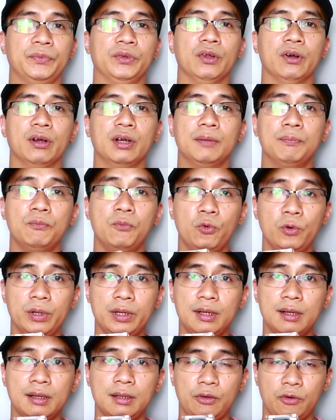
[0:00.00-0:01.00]
đó là mùi
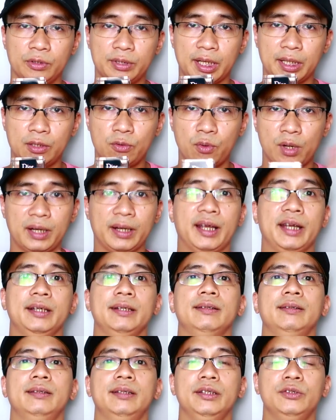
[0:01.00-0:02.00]
hương của chai nước hoa này
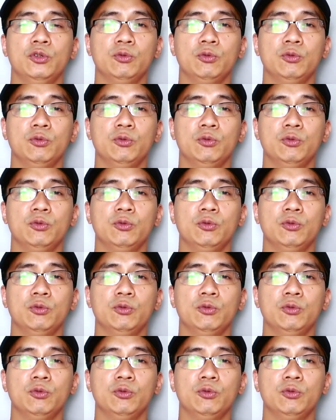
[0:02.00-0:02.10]
thì